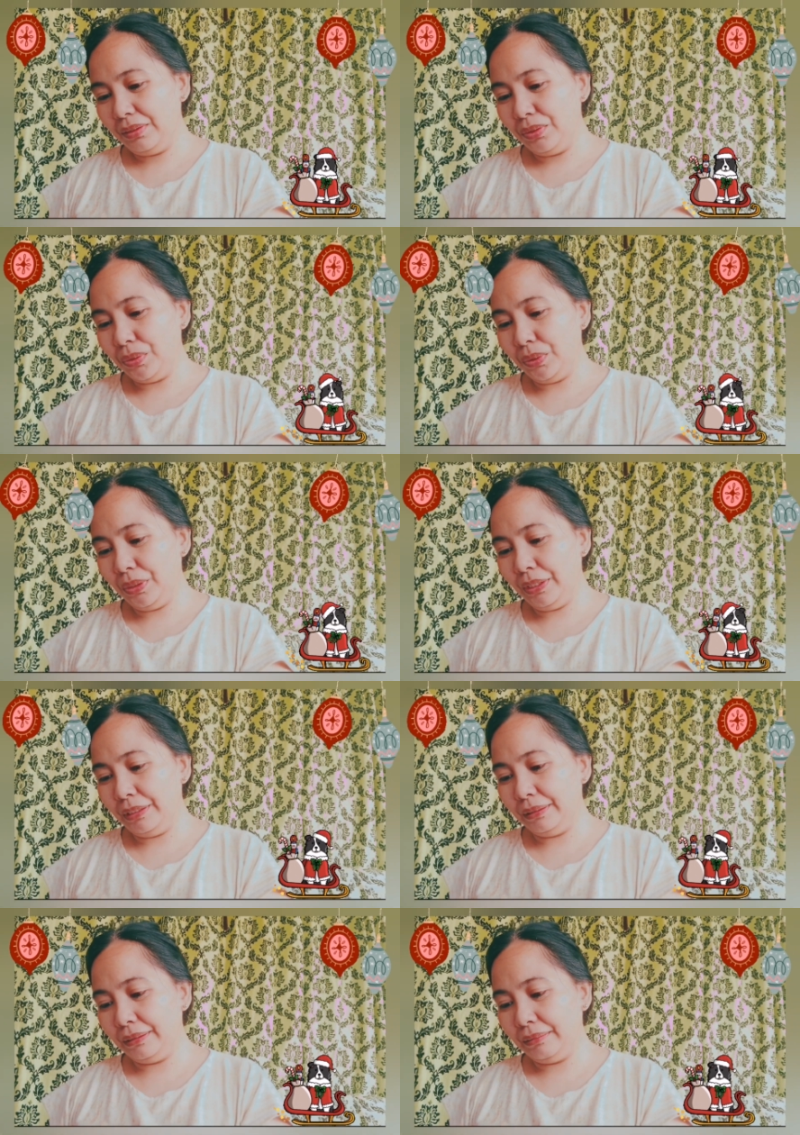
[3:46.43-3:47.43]

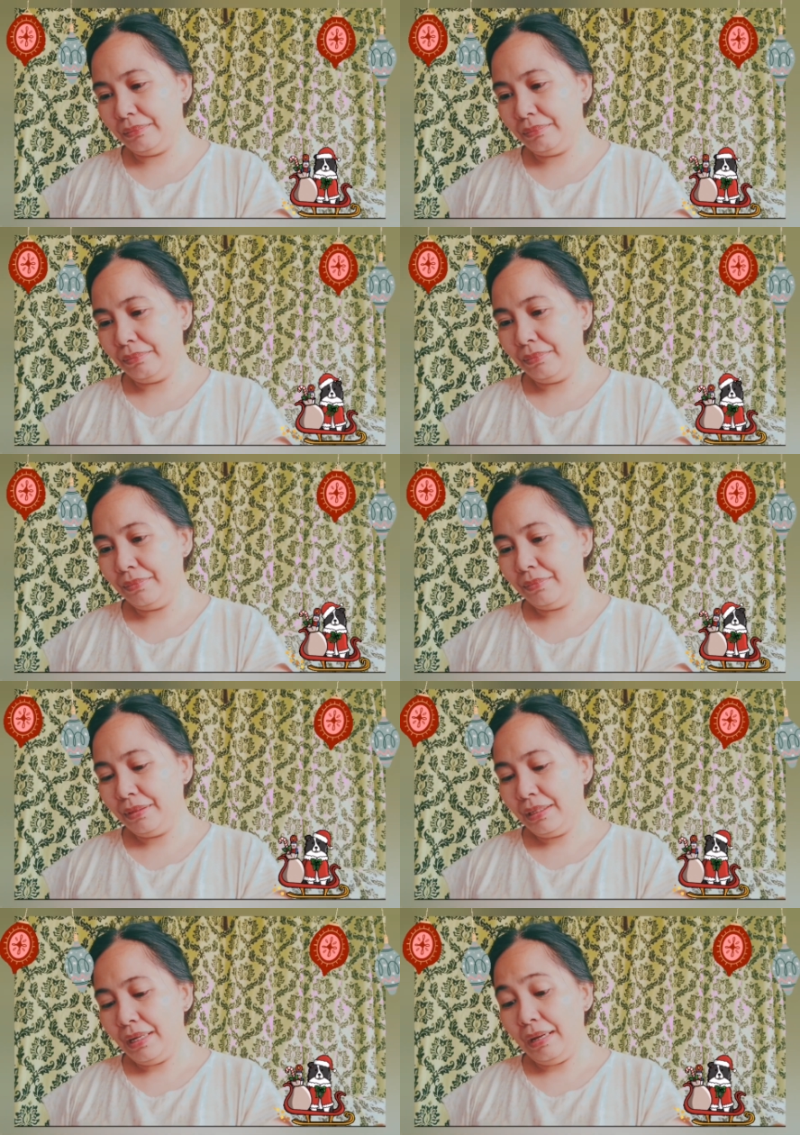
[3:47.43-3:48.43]
Yun.
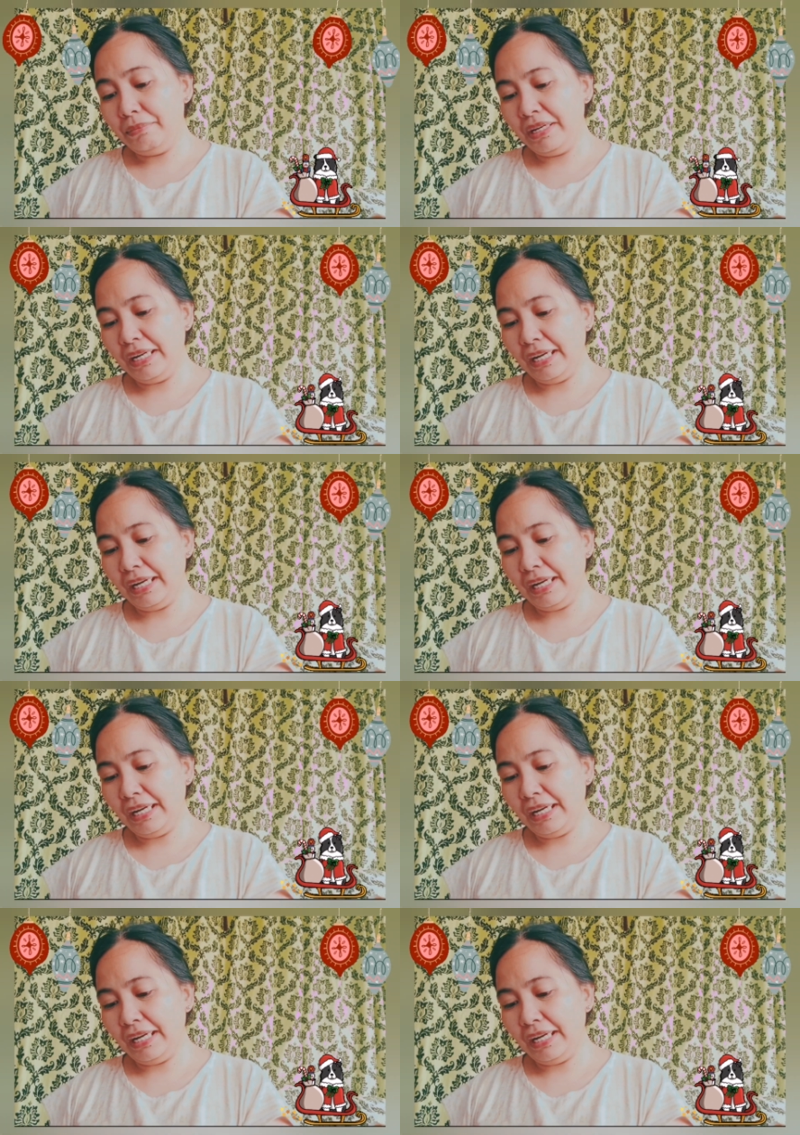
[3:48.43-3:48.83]
May